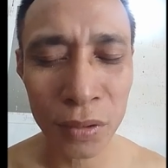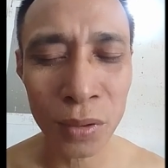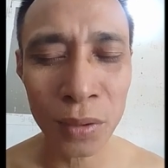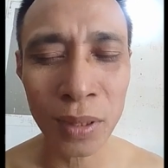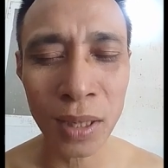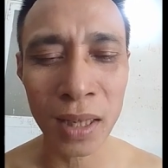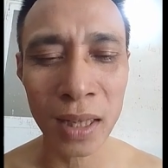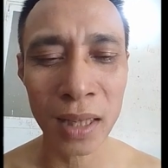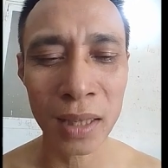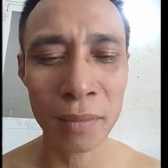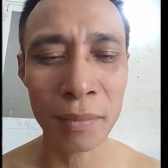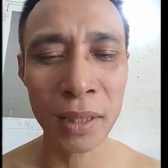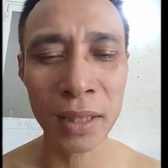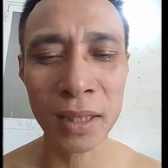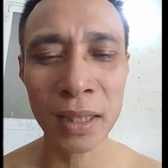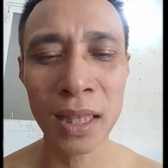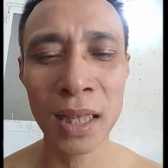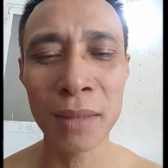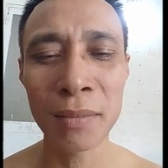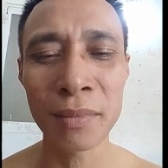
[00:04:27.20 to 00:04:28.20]
chúng ta lại mất
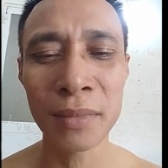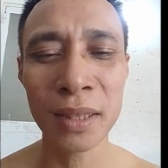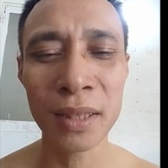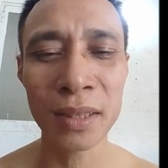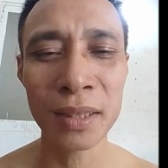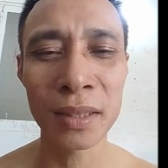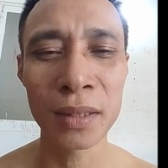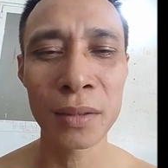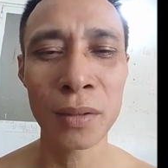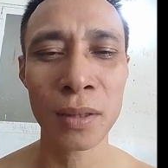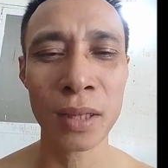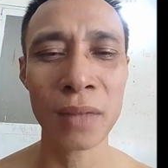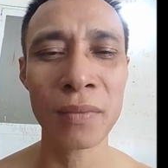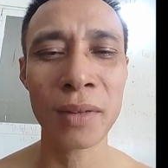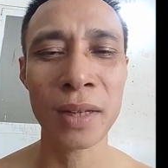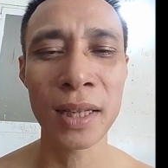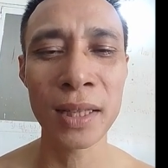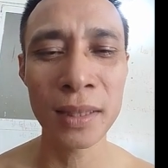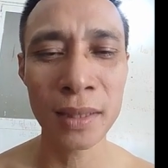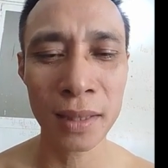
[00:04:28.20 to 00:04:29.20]
thêm cái sự lo lắng
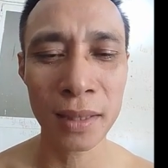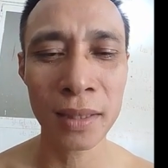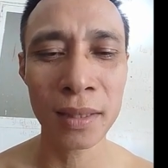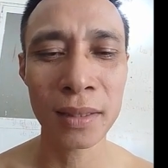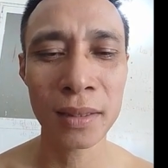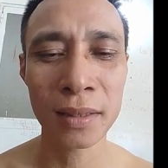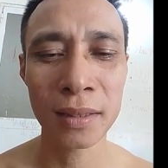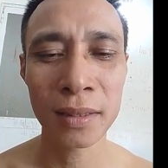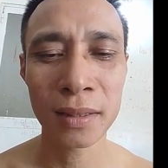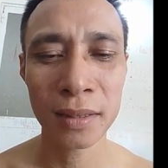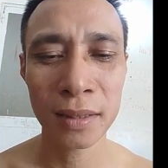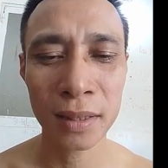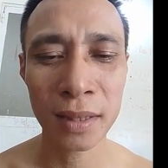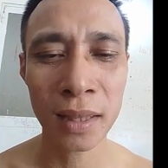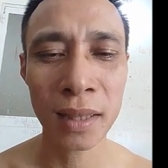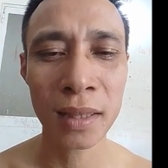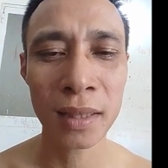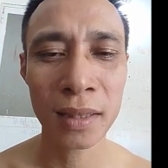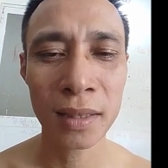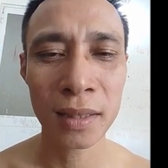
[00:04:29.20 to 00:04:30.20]
vào đấy nữa
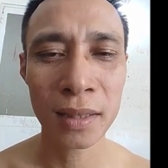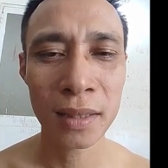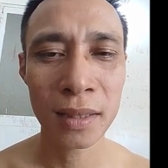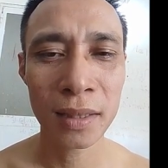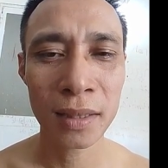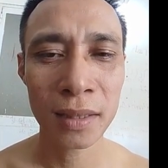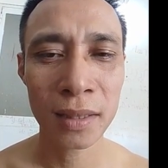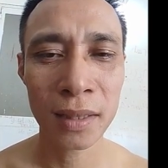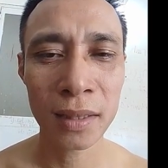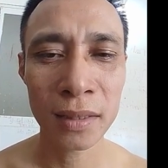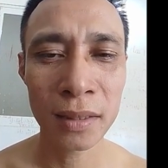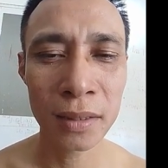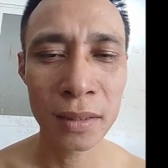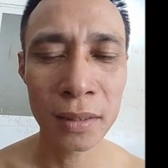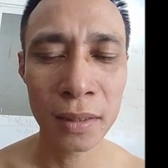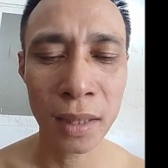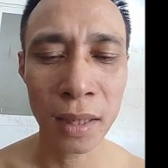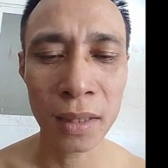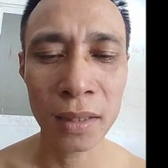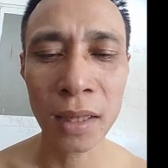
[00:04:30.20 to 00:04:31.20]
nhé.
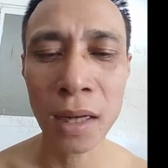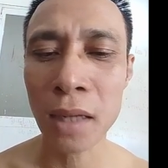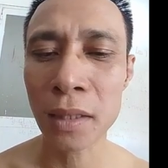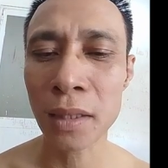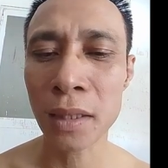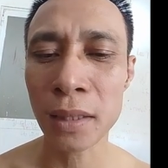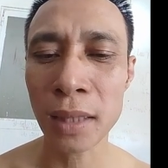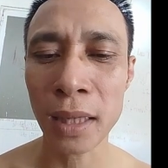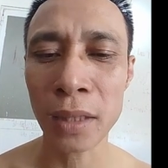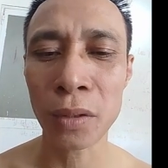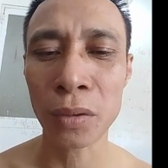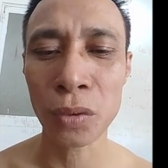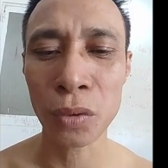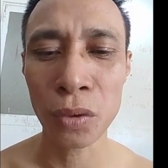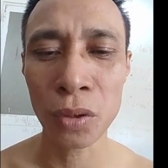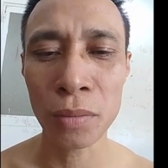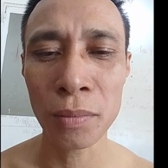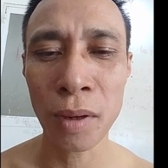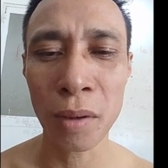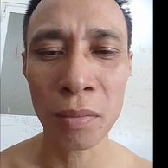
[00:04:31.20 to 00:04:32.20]
Lời rất là chân thành của
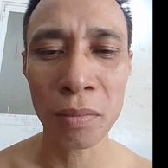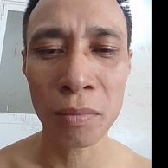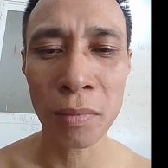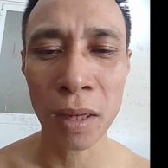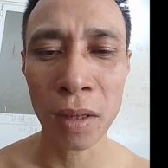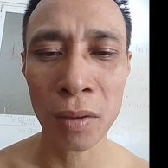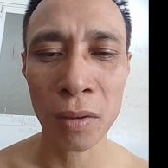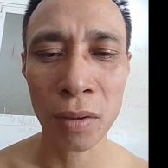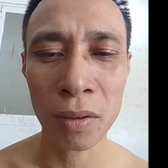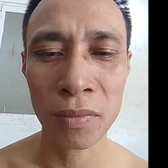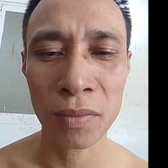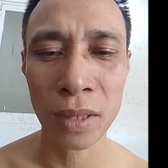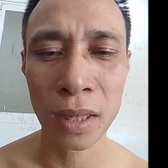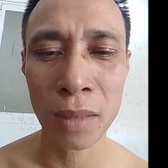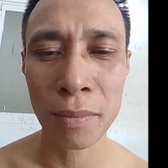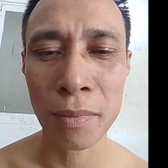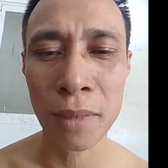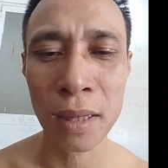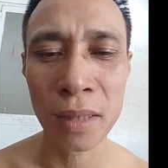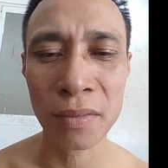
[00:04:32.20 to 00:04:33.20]
tôi, mong bà con và
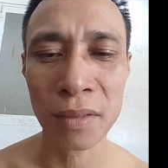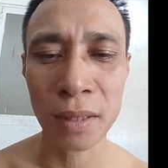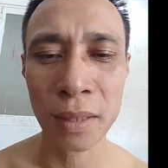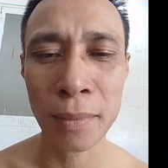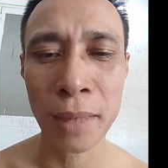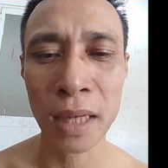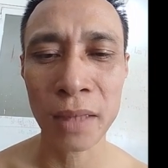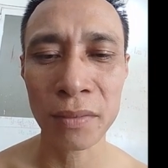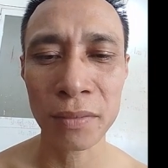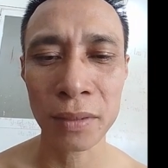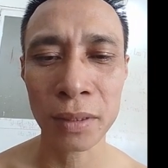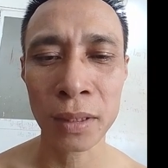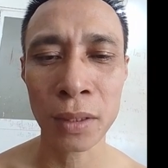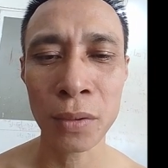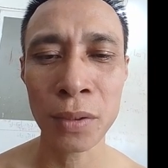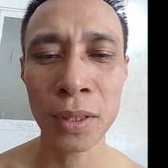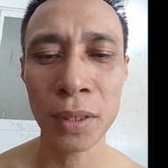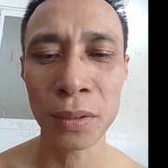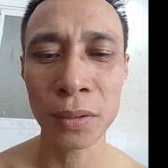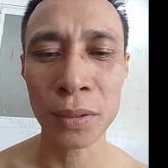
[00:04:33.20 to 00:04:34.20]
các bác và các bạn và
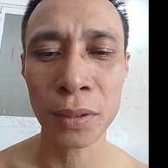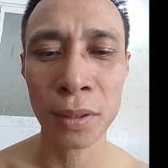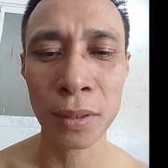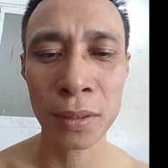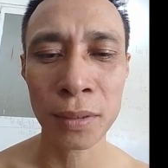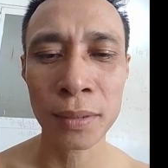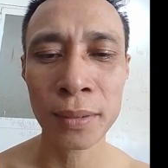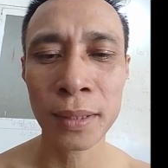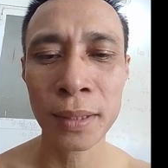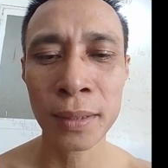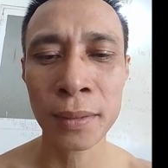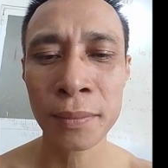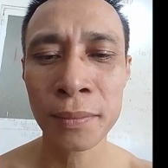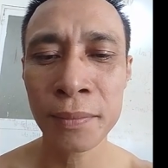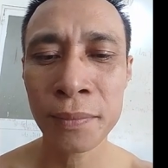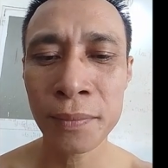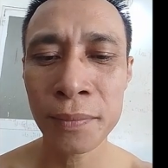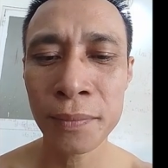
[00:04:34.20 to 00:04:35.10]
thấu hiểu cho nha.